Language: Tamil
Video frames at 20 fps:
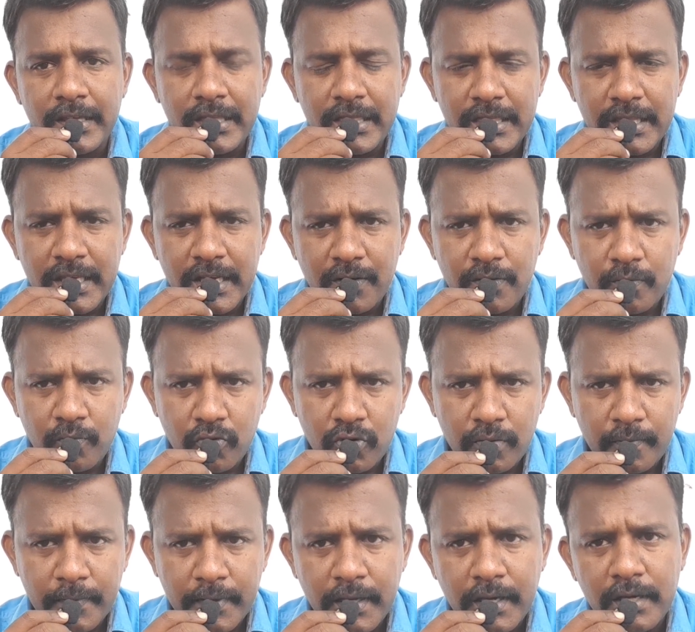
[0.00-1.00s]
இந்தியாவில்
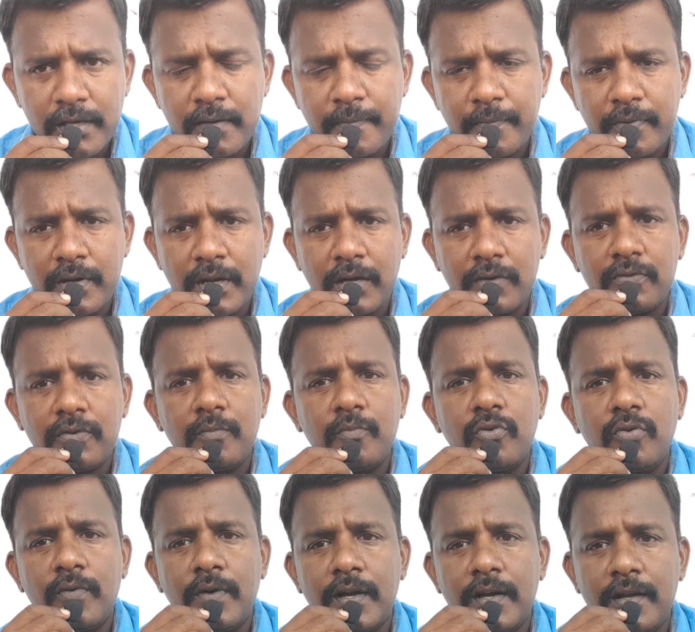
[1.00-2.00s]
முழுமையாக எப்போ லாக்டவுன்
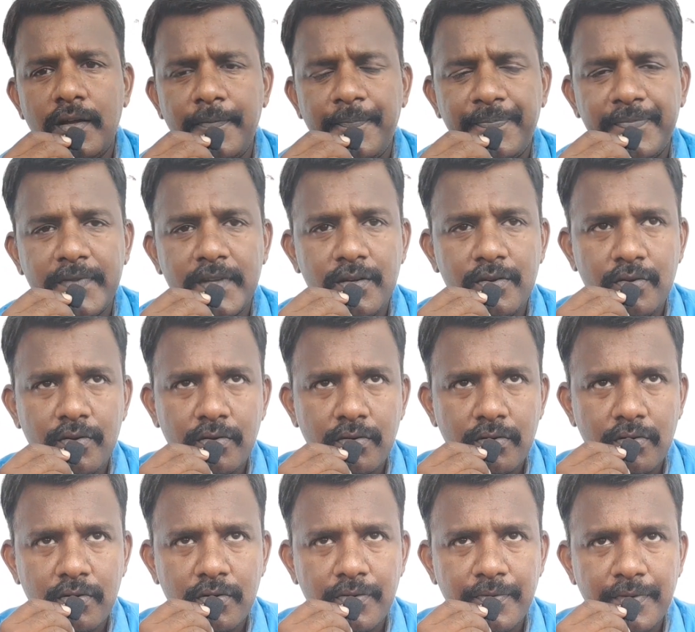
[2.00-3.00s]
போடுவாங்கன்னா
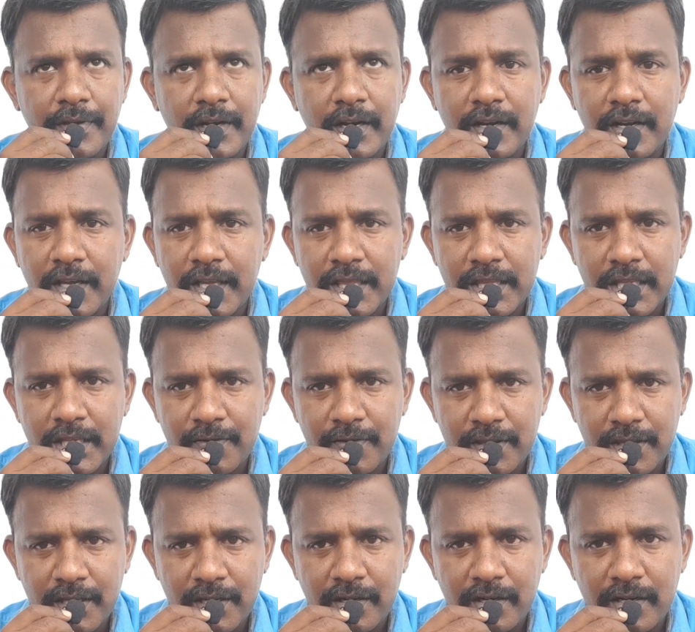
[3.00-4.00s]
இன்னும் இரண்டாயிரத்தி
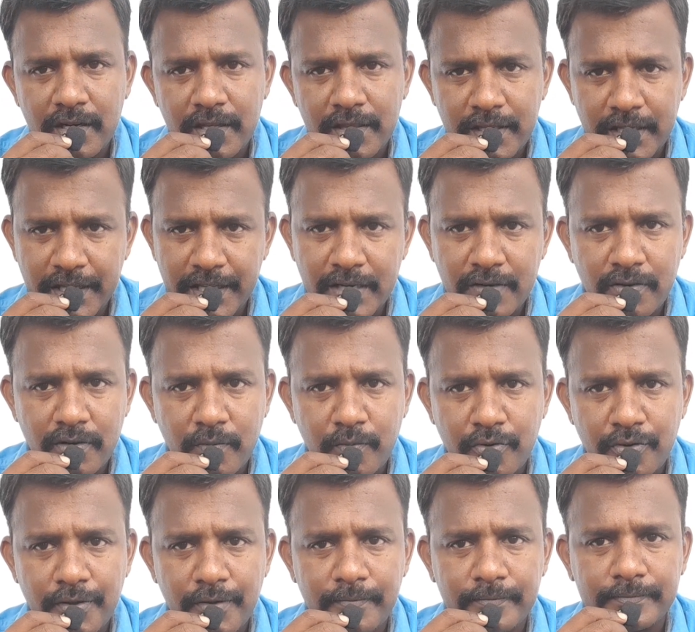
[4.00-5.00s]
இருபத்தி நாலில் தேர்தல்
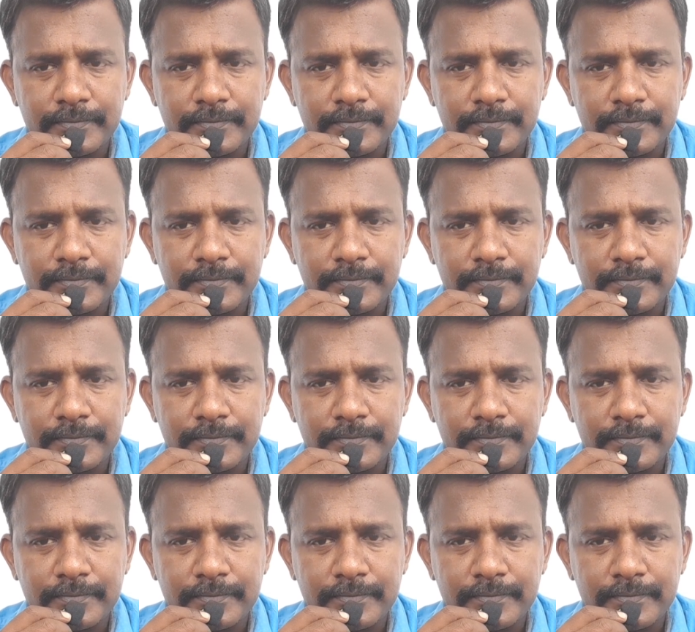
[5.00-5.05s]
வரப்போகுது